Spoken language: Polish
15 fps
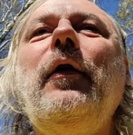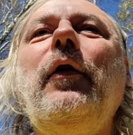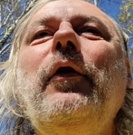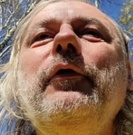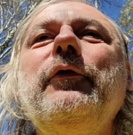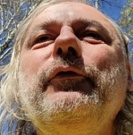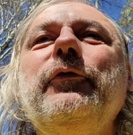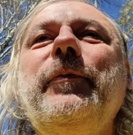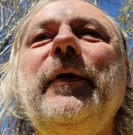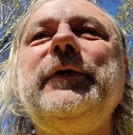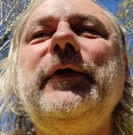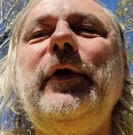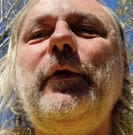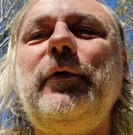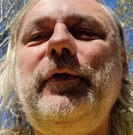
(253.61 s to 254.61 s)
ogród
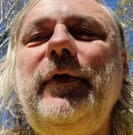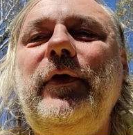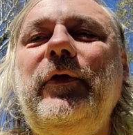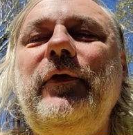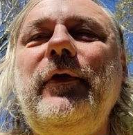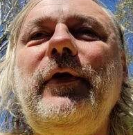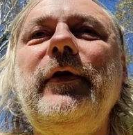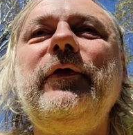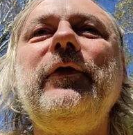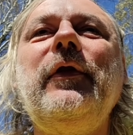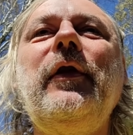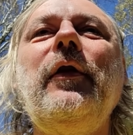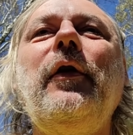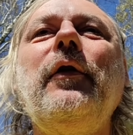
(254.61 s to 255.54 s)
patriotyczny, czyli